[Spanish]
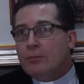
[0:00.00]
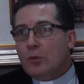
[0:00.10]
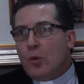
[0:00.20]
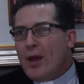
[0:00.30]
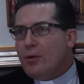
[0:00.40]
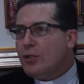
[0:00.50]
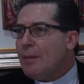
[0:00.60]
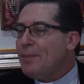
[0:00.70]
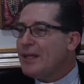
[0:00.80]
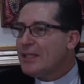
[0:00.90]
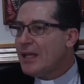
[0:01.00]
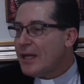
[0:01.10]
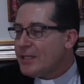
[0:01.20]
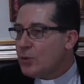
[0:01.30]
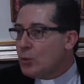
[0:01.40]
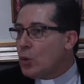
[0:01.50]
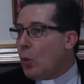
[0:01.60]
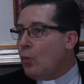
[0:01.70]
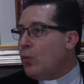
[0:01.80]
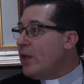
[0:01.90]
Luego empieza a darse un
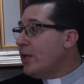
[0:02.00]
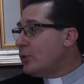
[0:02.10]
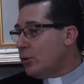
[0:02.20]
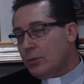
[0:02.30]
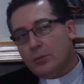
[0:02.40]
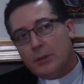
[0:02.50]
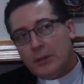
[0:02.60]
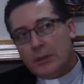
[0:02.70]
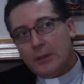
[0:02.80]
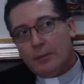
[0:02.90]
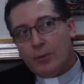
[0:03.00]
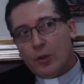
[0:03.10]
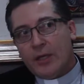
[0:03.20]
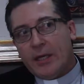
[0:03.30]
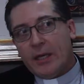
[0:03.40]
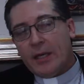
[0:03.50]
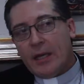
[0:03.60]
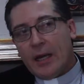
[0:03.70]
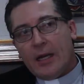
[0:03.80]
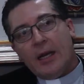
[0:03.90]
conflicto
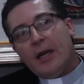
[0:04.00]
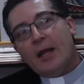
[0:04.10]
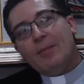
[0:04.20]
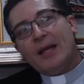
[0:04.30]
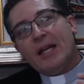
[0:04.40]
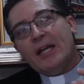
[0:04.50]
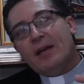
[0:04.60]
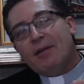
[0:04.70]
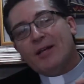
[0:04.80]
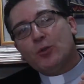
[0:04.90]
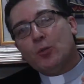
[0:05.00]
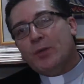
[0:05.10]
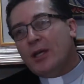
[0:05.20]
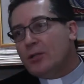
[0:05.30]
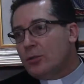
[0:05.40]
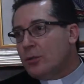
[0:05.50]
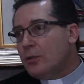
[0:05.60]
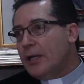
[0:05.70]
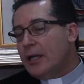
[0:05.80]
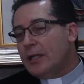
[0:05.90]
porque la imagen la va
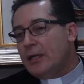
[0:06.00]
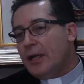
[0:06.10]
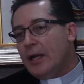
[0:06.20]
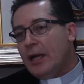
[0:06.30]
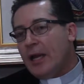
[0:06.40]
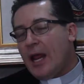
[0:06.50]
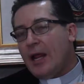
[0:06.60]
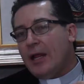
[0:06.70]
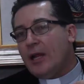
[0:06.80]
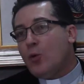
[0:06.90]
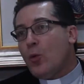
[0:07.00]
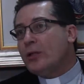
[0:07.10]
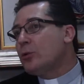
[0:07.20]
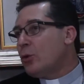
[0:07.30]
asumiendo el, el, encuentro